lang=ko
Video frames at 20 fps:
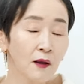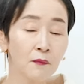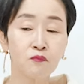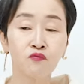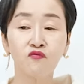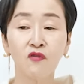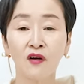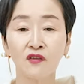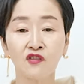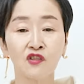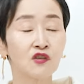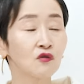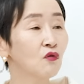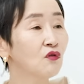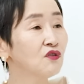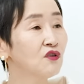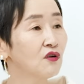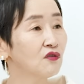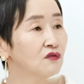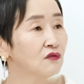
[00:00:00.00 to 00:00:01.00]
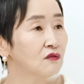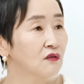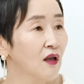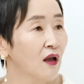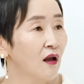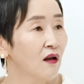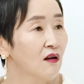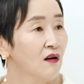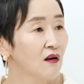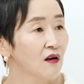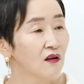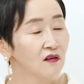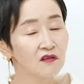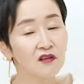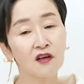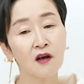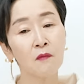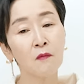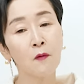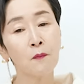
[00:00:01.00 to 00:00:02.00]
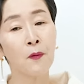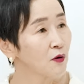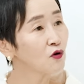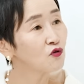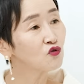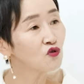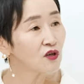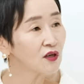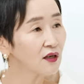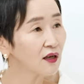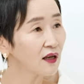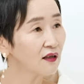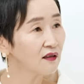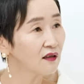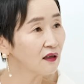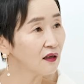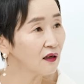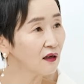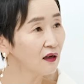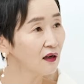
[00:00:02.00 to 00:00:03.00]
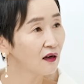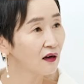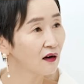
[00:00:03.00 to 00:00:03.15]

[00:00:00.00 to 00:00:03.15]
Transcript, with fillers: 내 부하 직원이었는데 네가 뭐 별 수 있겠니?